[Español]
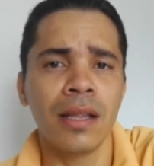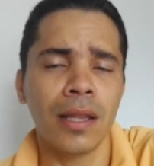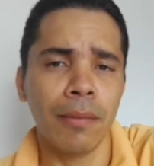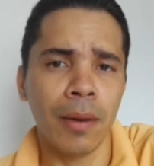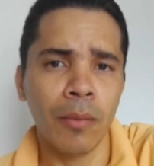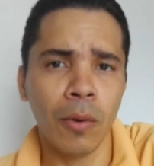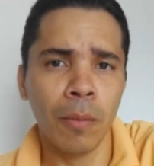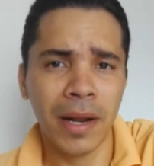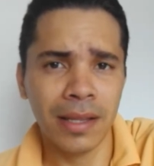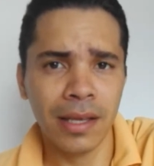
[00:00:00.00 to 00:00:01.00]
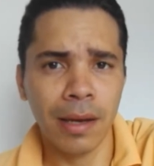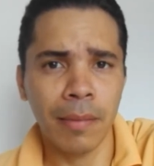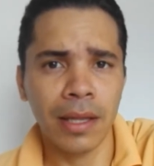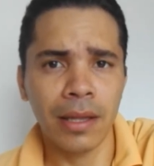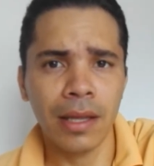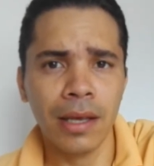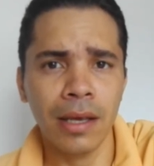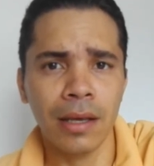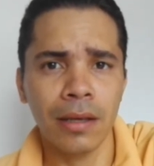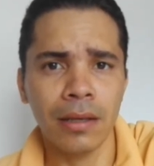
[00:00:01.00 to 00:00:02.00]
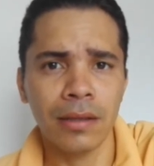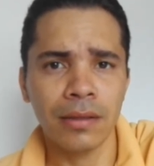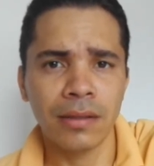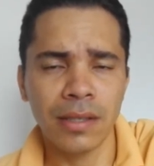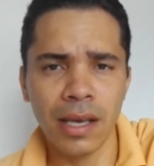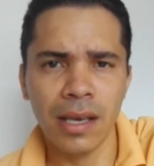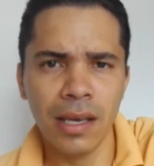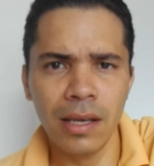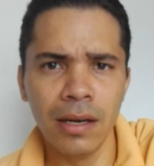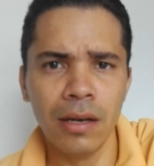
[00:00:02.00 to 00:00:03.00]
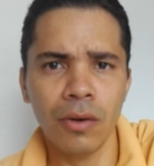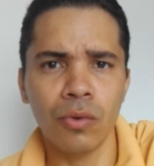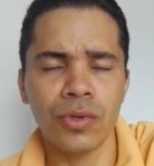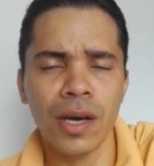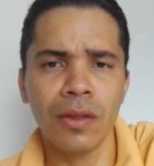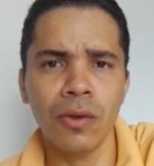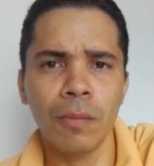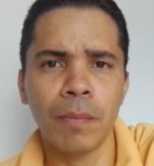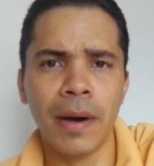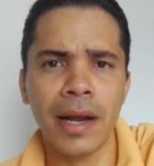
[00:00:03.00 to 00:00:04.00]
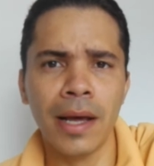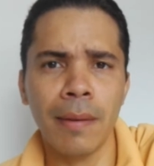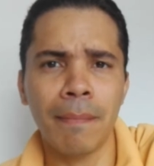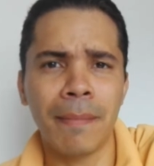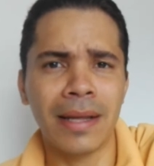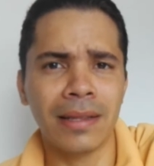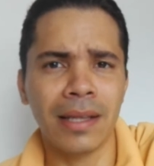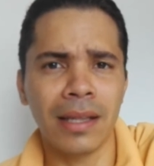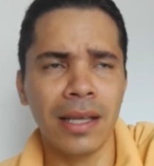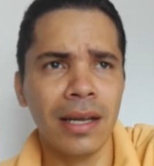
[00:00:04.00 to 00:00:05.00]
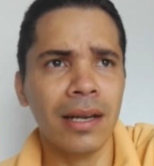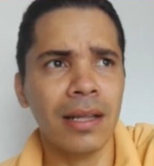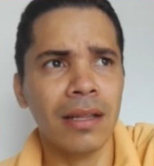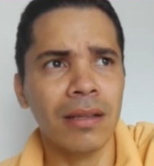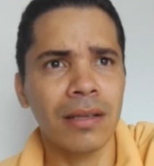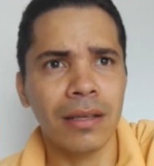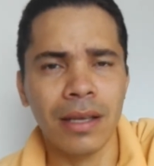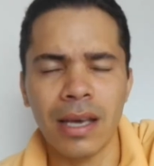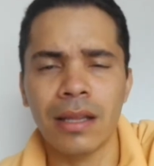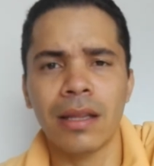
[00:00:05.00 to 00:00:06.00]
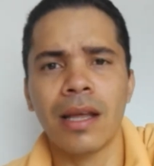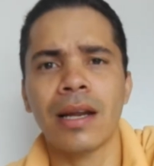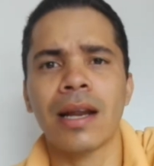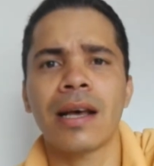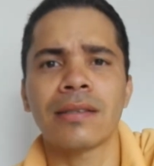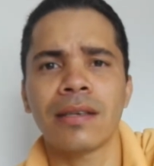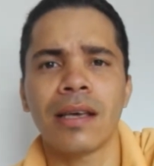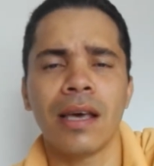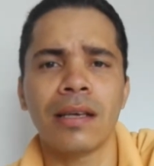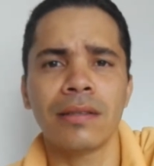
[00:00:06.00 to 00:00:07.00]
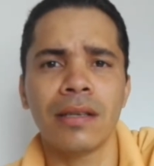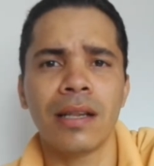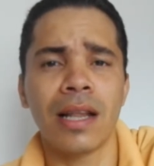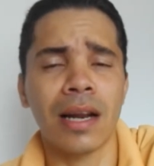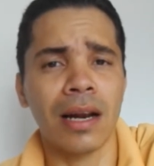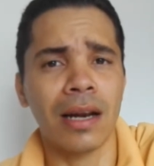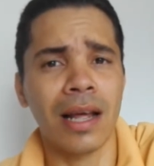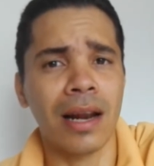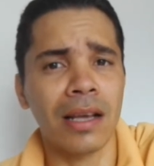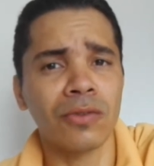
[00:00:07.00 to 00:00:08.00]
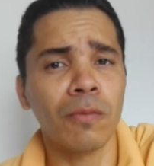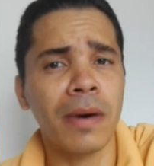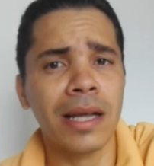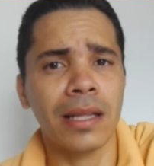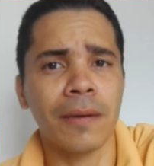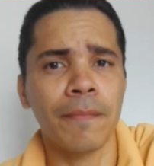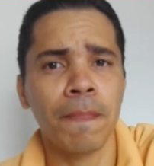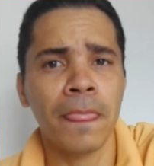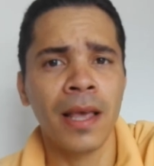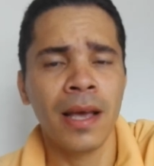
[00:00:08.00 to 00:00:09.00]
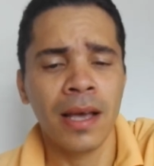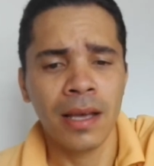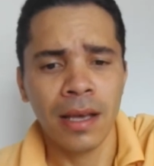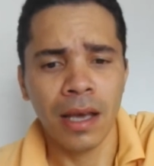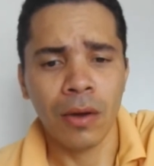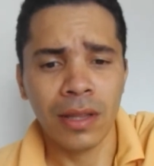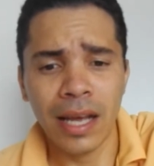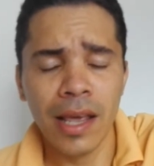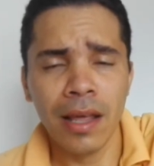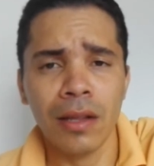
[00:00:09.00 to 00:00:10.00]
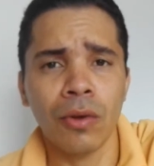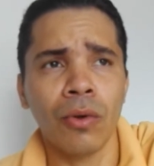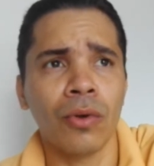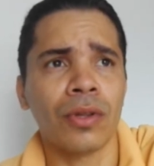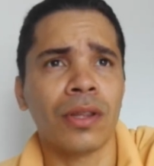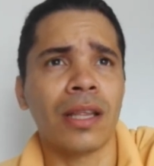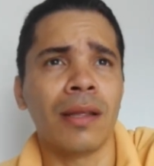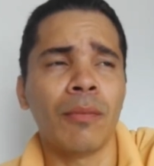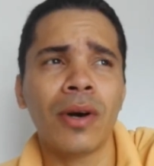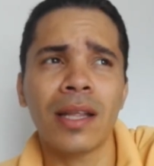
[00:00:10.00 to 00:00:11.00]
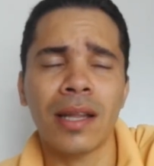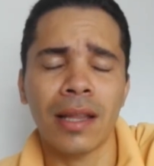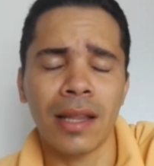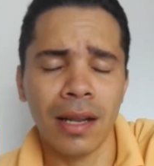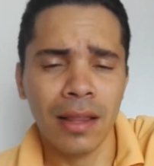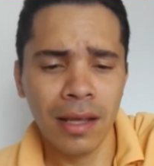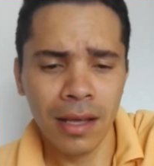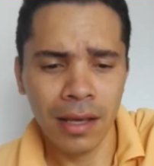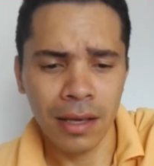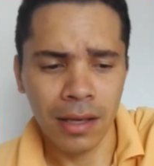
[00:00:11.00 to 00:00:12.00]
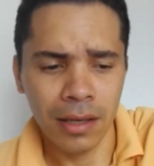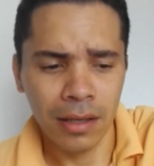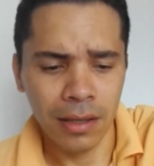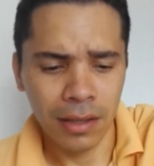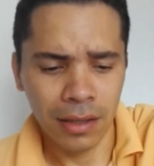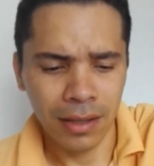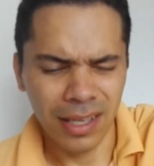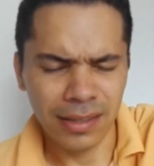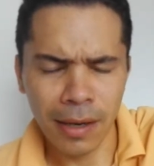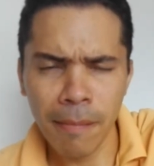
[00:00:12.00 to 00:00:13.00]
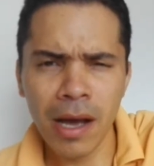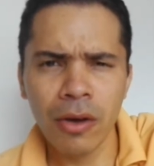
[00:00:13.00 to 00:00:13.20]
debemos prácticamente seguir luchando para mantener esta raza que es la, la raza humana, es tarea de todos. Tenemos que tratar de, ser más